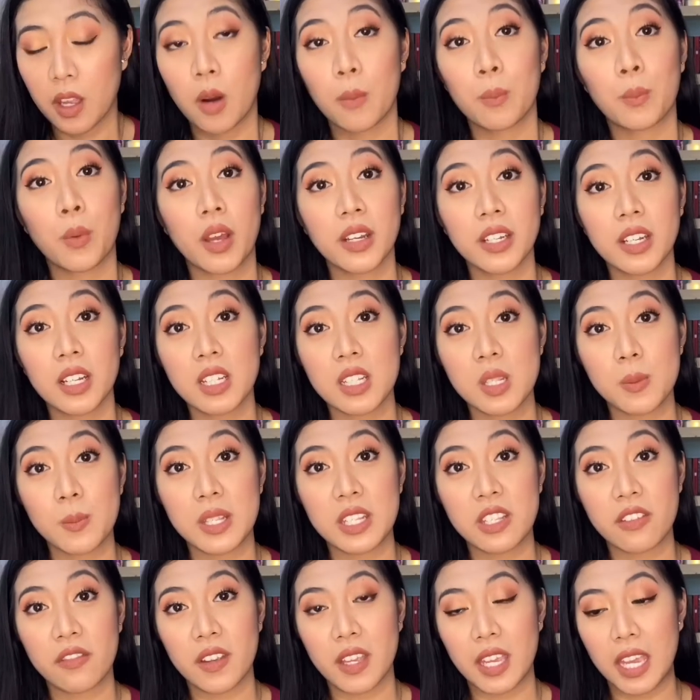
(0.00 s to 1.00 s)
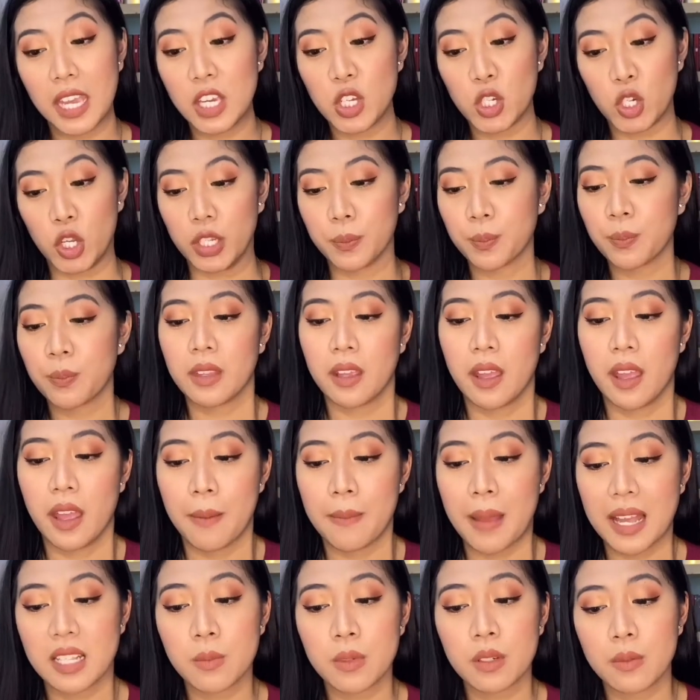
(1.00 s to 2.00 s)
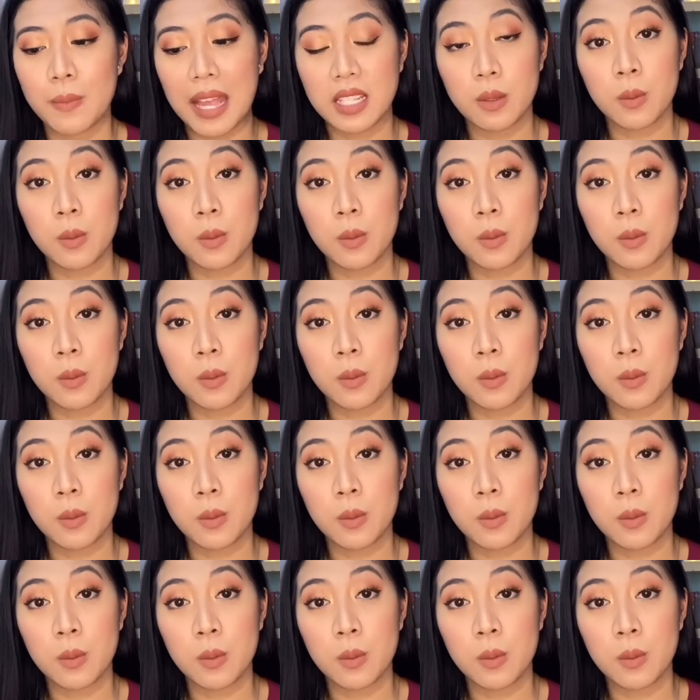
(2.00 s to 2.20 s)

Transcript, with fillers: Product specification. Maximum, maximum